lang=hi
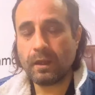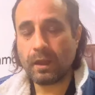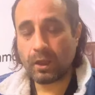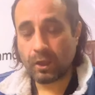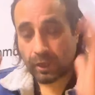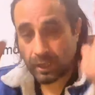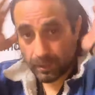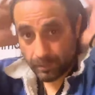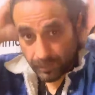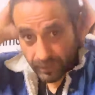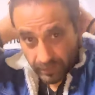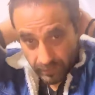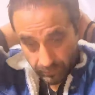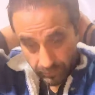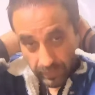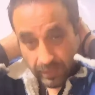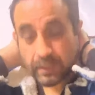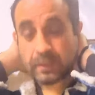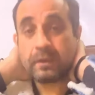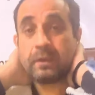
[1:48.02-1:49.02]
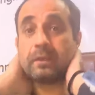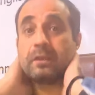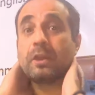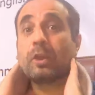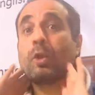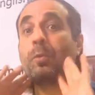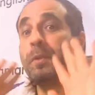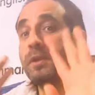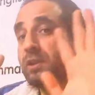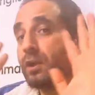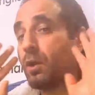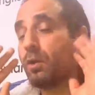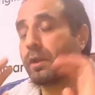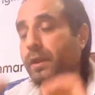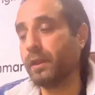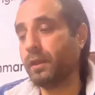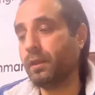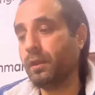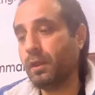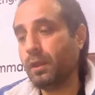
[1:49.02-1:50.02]
अगर आप इन इन जगहों पे
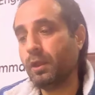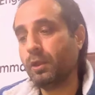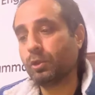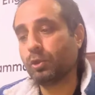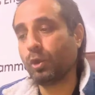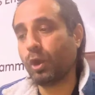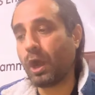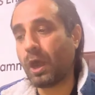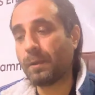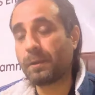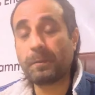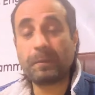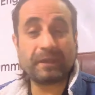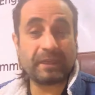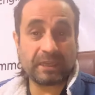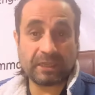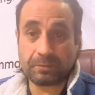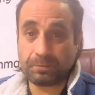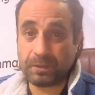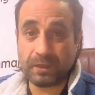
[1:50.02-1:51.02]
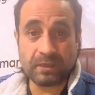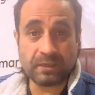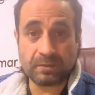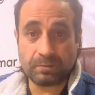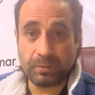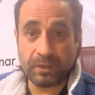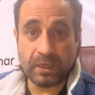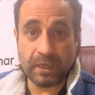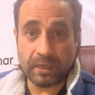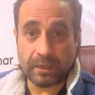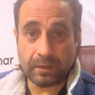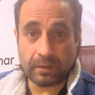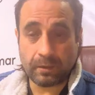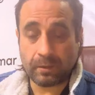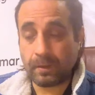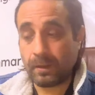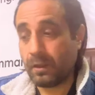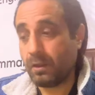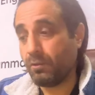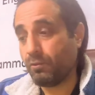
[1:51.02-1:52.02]
जाओगे तो आपके पास एक्सपीरियंस भी नहीं है
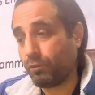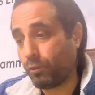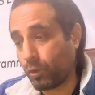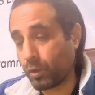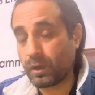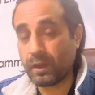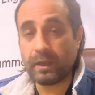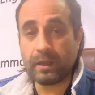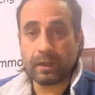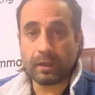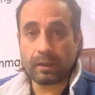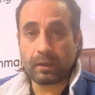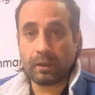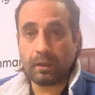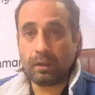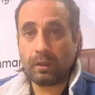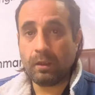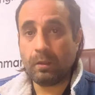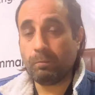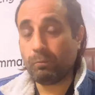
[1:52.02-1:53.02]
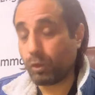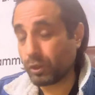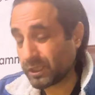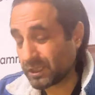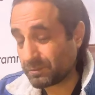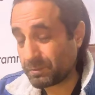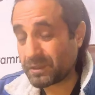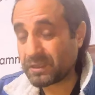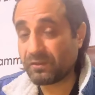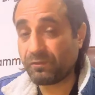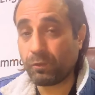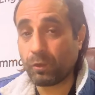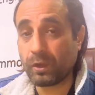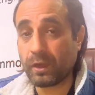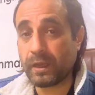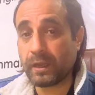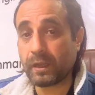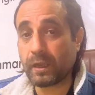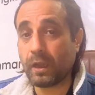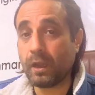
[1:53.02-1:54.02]
फ़ोन लेने का बहुत एक्सपेंसिव फ़ोन
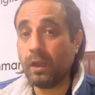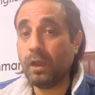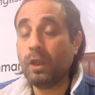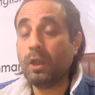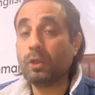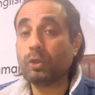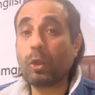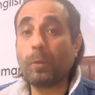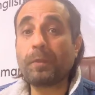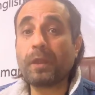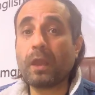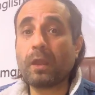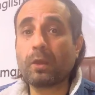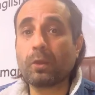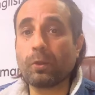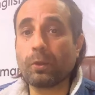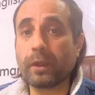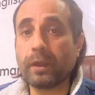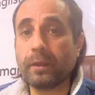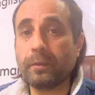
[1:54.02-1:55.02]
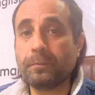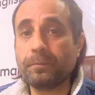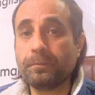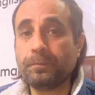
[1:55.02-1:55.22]
लेने का तो आप क्या करोगे